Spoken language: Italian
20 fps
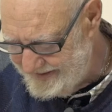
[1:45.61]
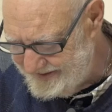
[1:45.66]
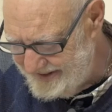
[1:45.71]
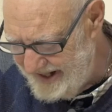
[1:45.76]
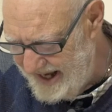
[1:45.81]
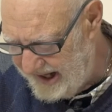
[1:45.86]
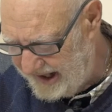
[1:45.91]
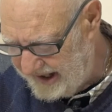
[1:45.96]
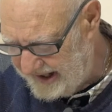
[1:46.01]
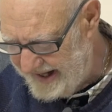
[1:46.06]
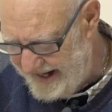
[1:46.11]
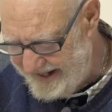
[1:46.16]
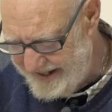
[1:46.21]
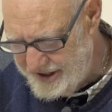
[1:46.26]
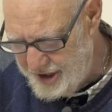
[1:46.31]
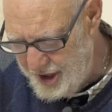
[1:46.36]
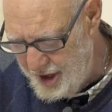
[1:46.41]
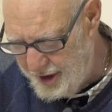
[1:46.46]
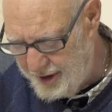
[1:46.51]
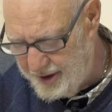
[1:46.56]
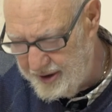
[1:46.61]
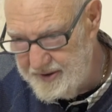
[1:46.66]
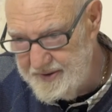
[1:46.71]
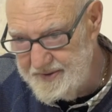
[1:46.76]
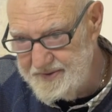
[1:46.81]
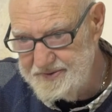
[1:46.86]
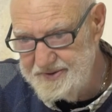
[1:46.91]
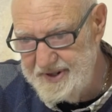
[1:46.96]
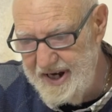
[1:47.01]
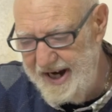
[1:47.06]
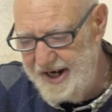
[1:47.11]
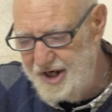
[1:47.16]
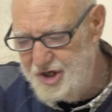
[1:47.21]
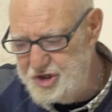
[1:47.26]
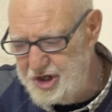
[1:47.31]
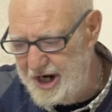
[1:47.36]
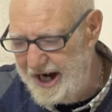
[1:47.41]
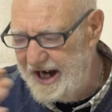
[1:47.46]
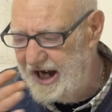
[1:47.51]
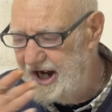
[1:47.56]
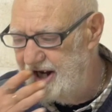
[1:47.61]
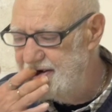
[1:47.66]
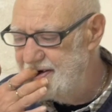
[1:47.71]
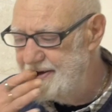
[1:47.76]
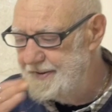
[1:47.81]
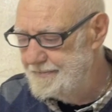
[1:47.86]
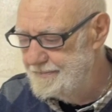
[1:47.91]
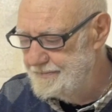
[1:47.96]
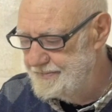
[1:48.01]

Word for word: nel regno dei cieli.